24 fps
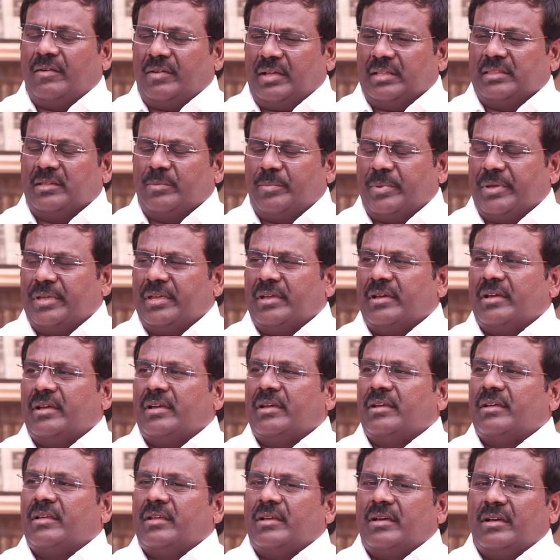அந்த பையன்
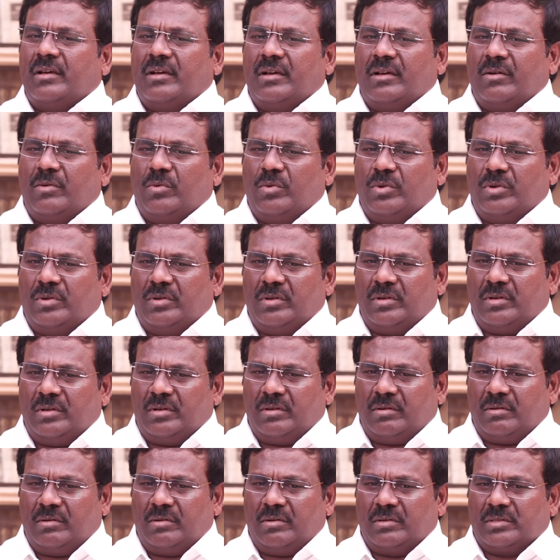ஒரு
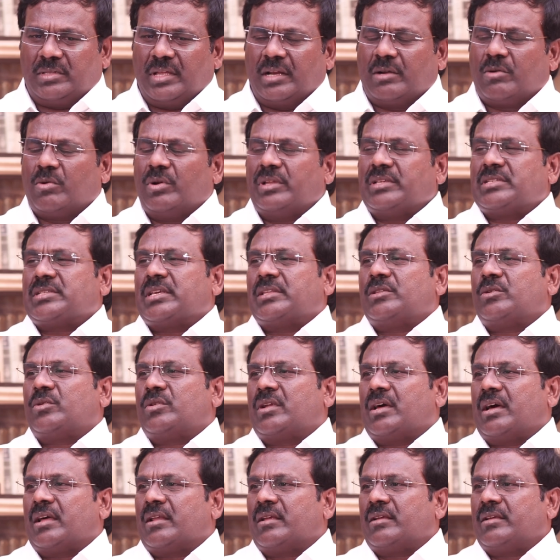தற்கொலை செய்து
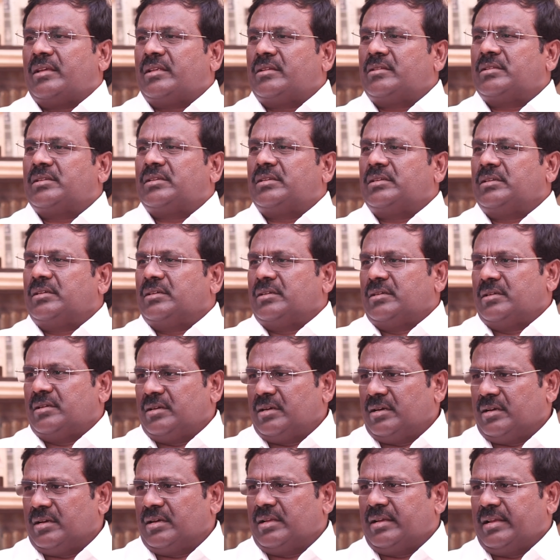கொண்டார் என்று
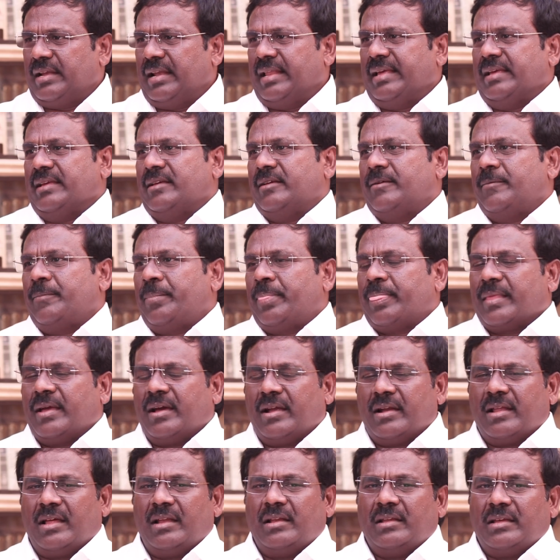நிலை
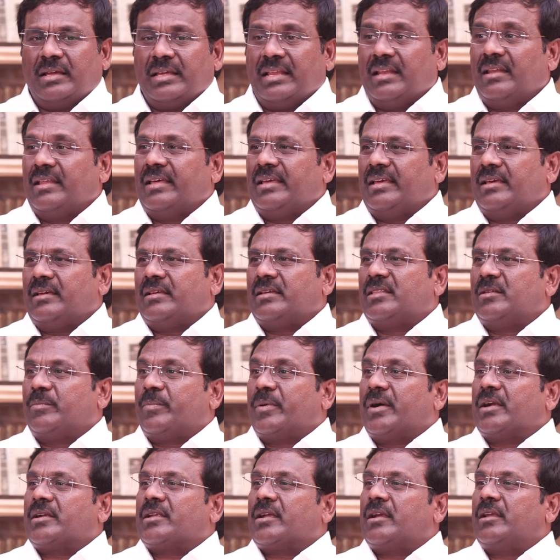ஆனால் இல்லை இது
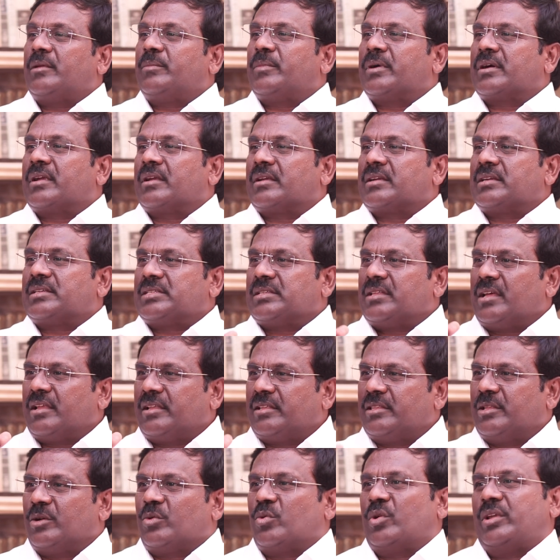பாட்டாளி மக்கள் கட்சி தான்
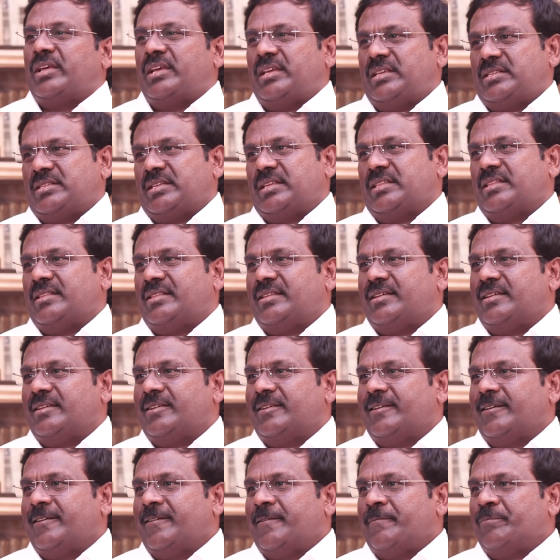இந்த கொலையை செய்தது
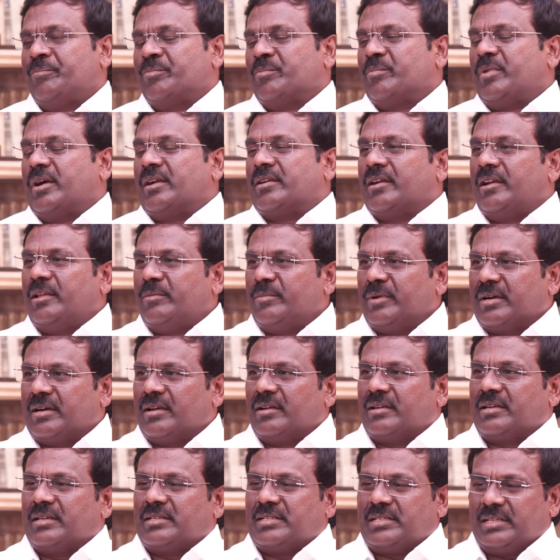பாட்டாளி
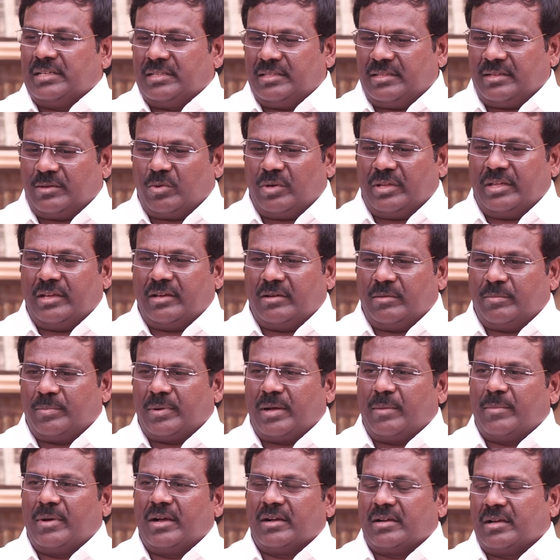மக்கள் கட்சி இந்த கொலைக்கும்
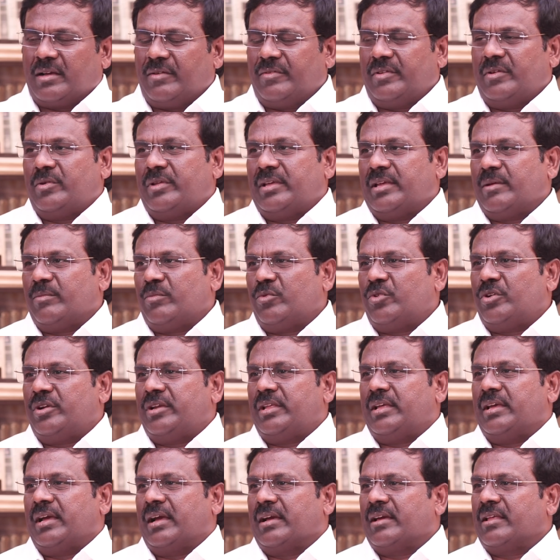பாமகவினுடைய
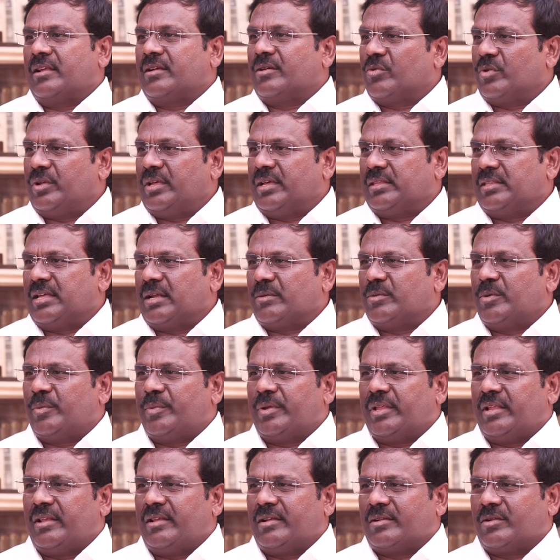முன்னணி அங்கே இருக்கக்கூடிய
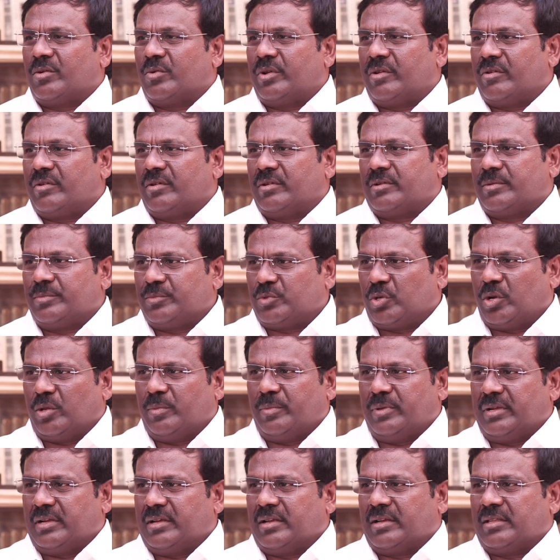தருமபுரியில் இருக்கக்கூடியவர்களுக்கும்
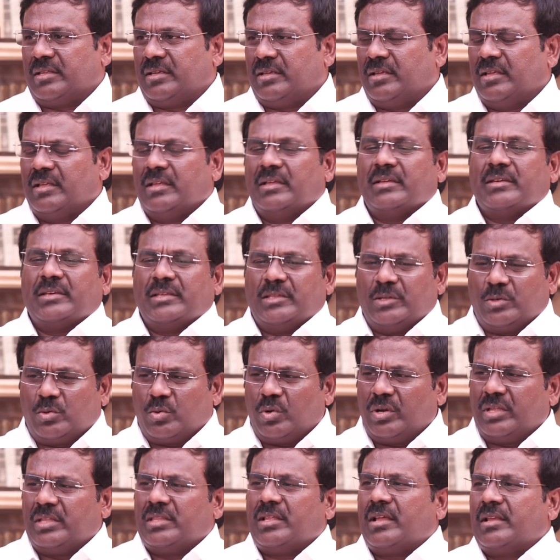தொடர்பு இருக்கிறது இது
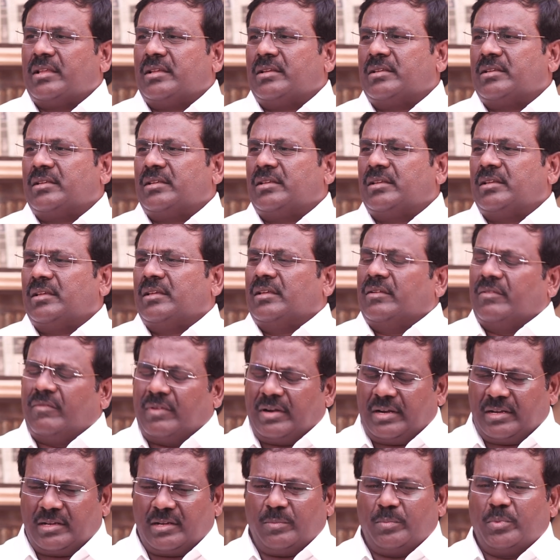கொலைதான் என்று
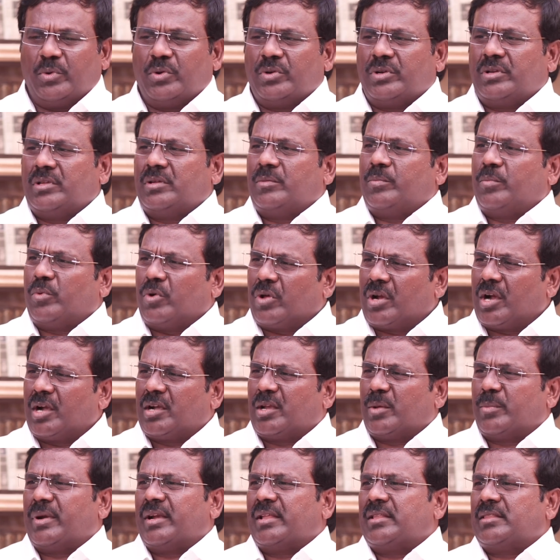வழக்கு போட்டு
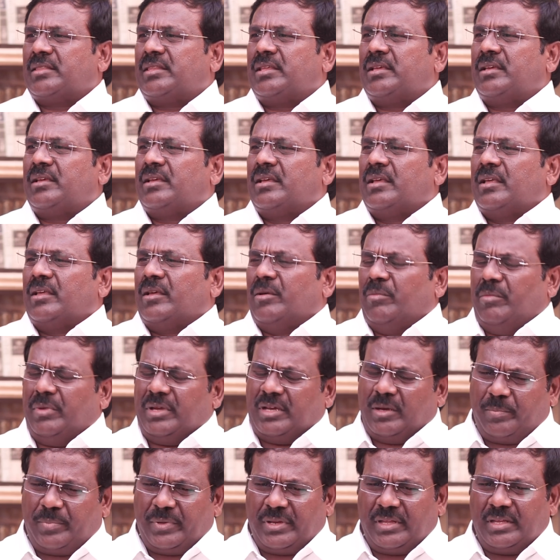போராட்டம் நடத்தி
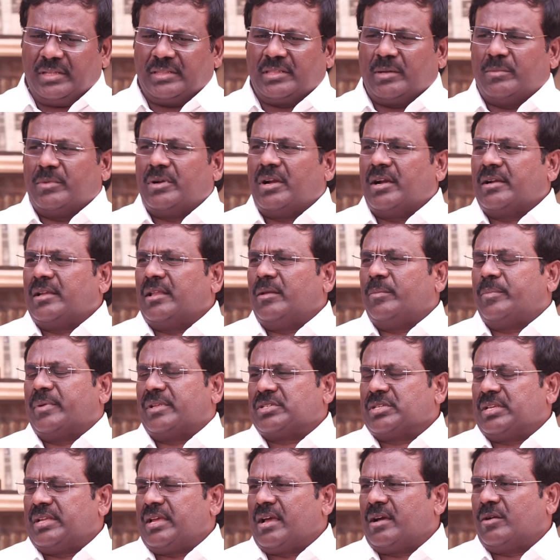மிகப்பெரிய தமிழ்நாட்டில்
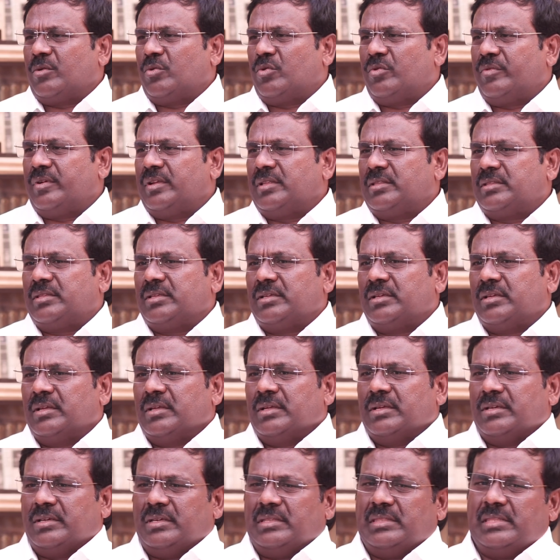பிரச்சனையாக உருவெடுத்து
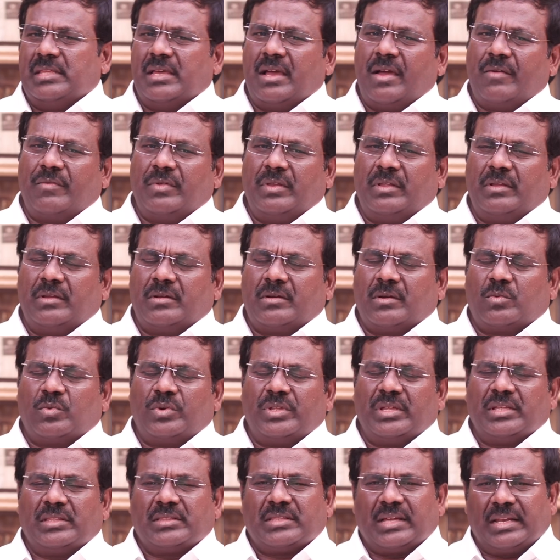இந்தியாவில்
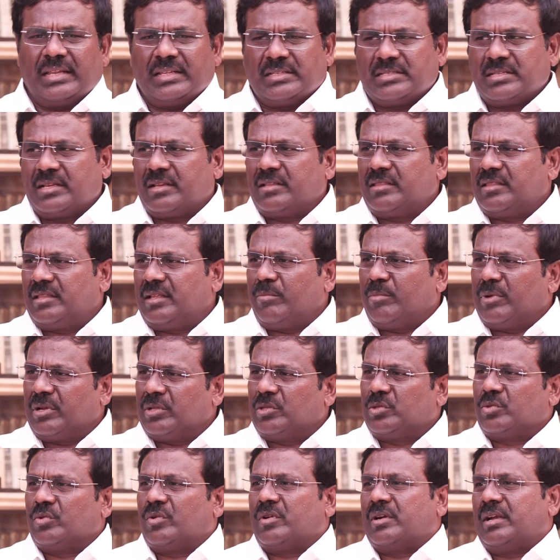இருக்கக்கூடிய தலைசிறந்த
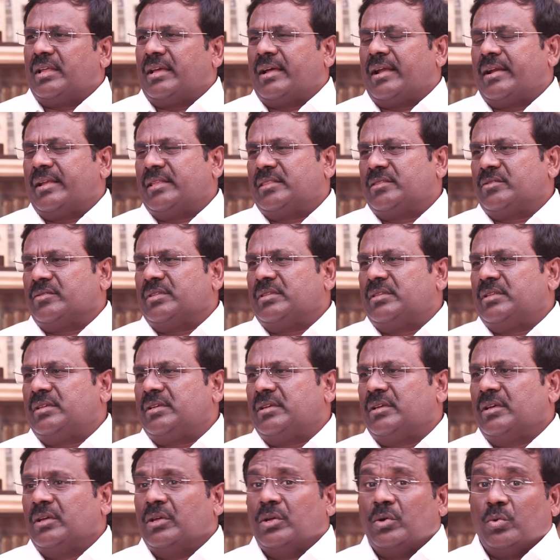மருத்துவர்களை அழைத்து வந்து
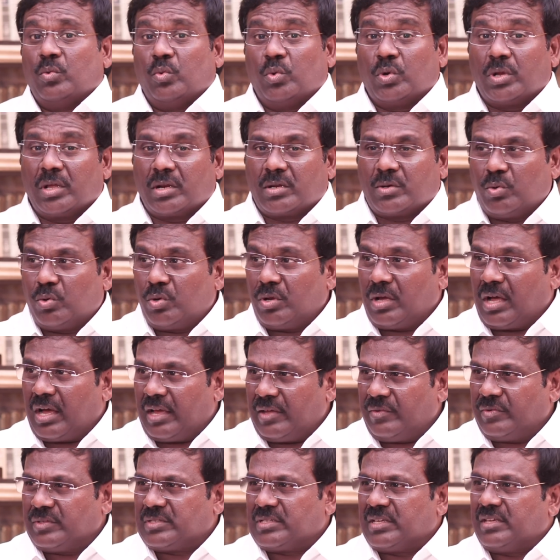உடற்கூறு
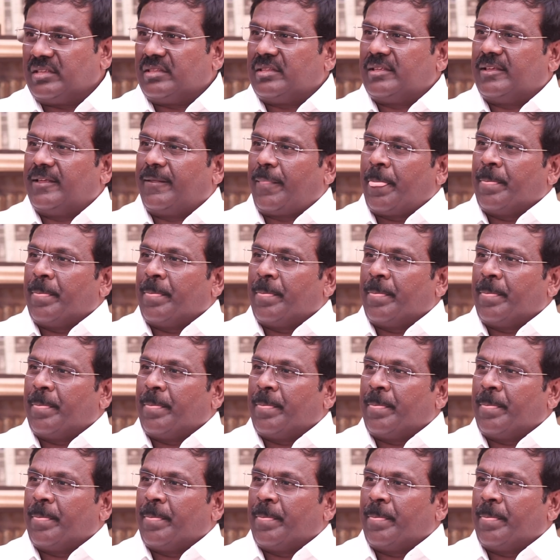ஆய்வு செய்து